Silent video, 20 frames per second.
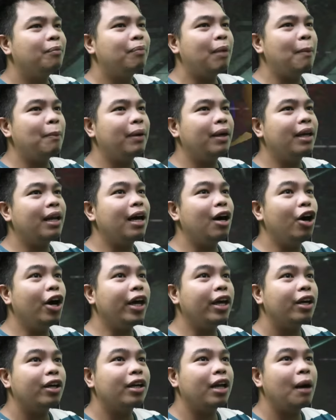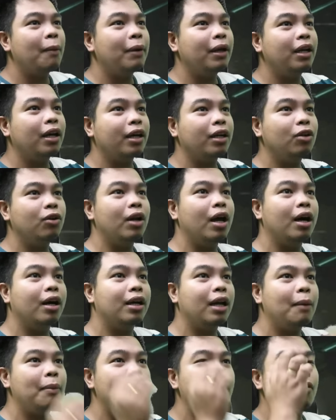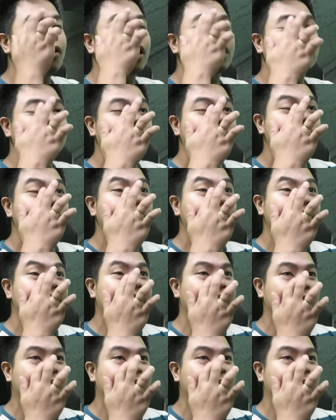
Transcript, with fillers: Pambira. Uy. Grabe, laki nun ha. Grabe mukha siyang unggoy.